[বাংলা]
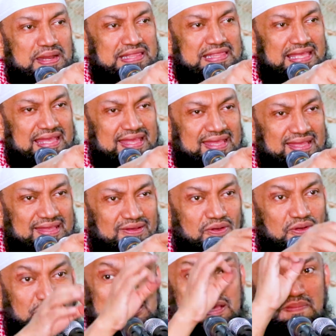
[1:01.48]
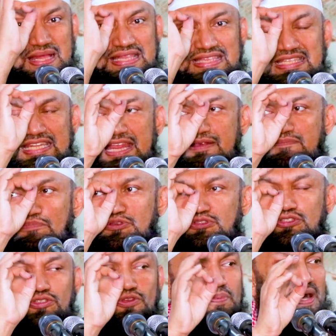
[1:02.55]
প্রীতি অতিমাত্রিক
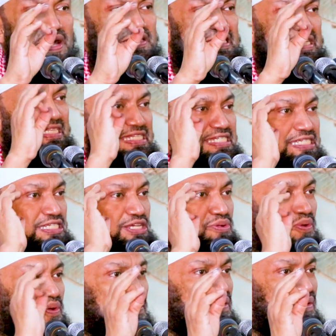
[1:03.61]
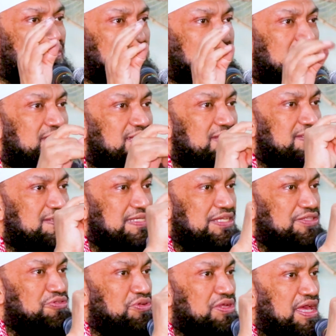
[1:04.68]
বস্তুবাদী দৃষ্টিকোণ যে
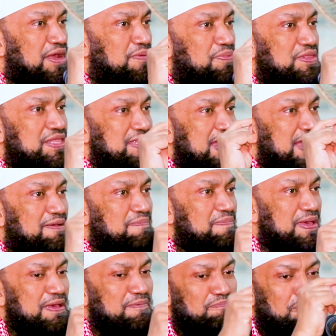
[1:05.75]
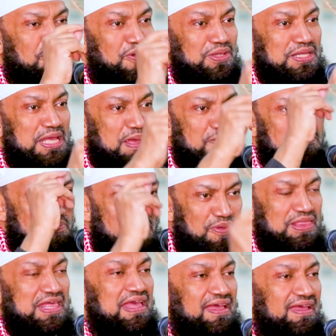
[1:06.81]
দুনিয়ার প্রতি থাকবে পদে
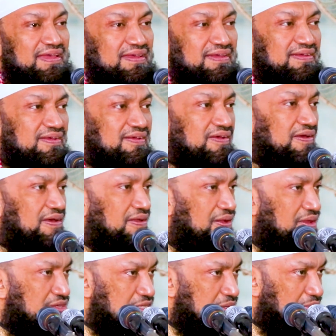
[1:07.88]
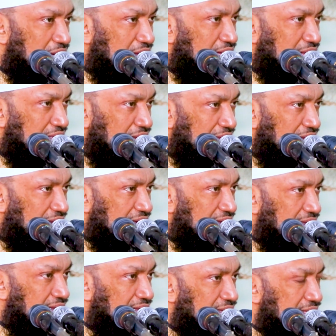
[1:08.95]
পদে আল্লাহ সাহানতে আলা
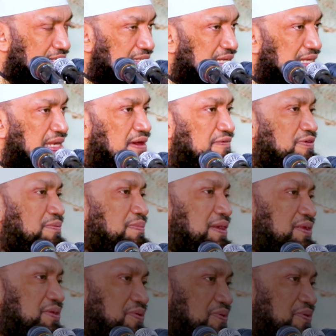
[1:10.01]
সে নাফরমানি